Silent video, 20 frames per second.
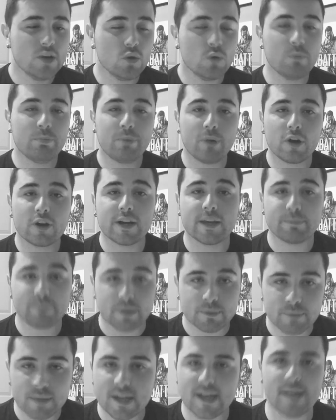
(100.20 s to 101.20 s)
un po' che
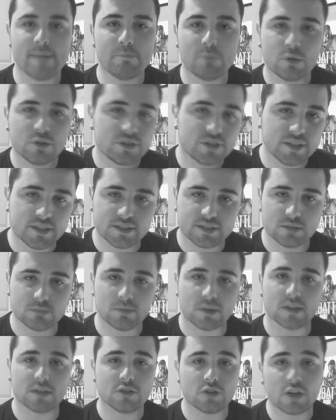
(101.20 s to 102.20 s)
per me è
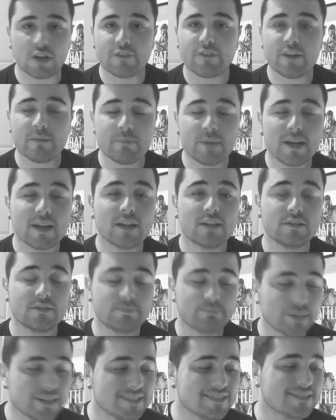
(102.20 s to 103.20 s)
moltissima, non avrei mai
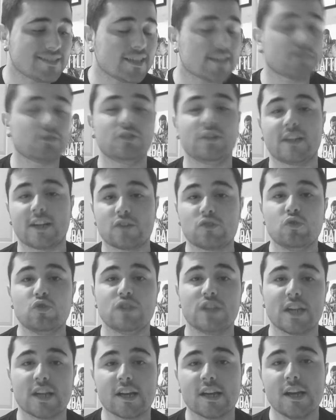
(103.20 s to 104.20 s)
pensato di
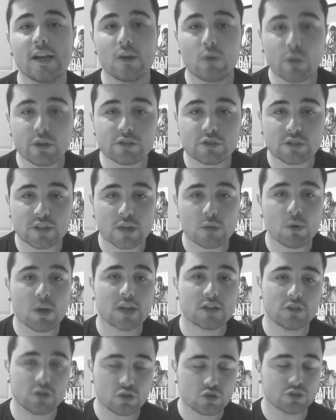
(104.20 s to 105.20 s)
raggiungere questo
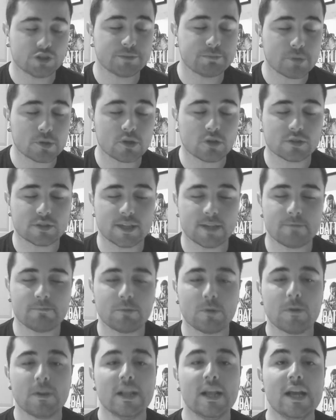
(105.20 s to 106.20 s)
traguardo in così poco
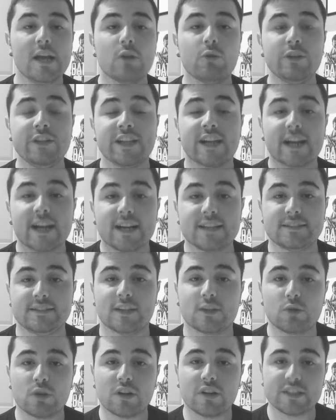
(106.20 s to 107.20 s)
tempo. Quindi
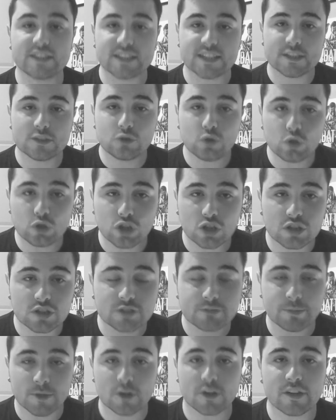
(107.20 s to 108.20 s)
ragazzi, a cura è tutto,
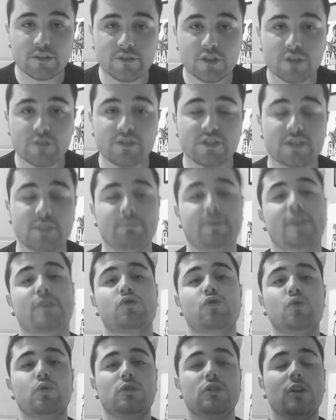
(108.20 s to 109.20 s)
spero che il video vi sia
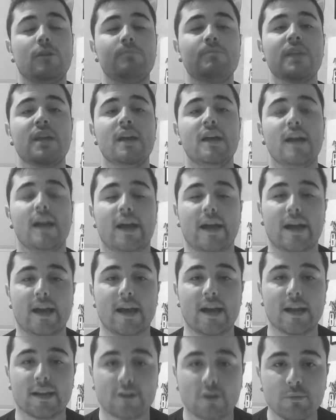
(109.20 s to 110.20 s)
piaciuto,
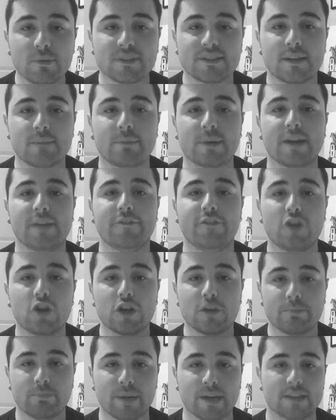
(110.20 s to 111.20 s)
eh, come sempre ve
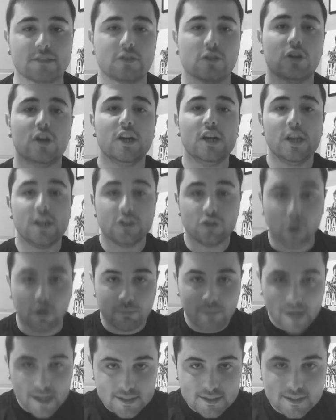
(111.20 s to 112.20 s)
lo ripeto,
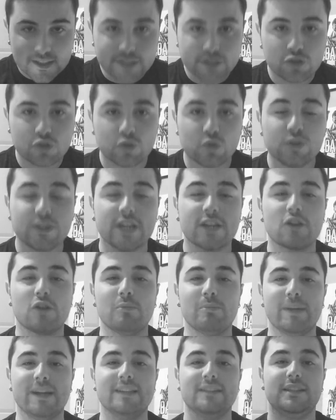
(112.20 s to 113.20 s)
domande giù nei
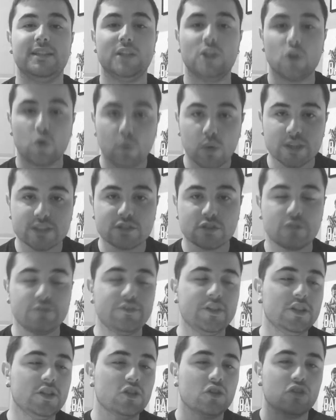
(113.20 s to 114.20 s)
commenti, in questo
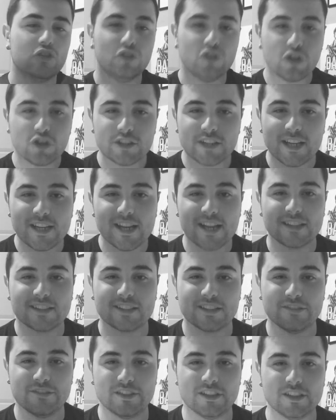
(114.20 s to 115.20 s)
video non negli
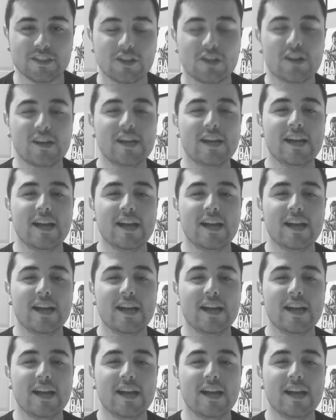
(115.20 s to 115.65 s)
altri video,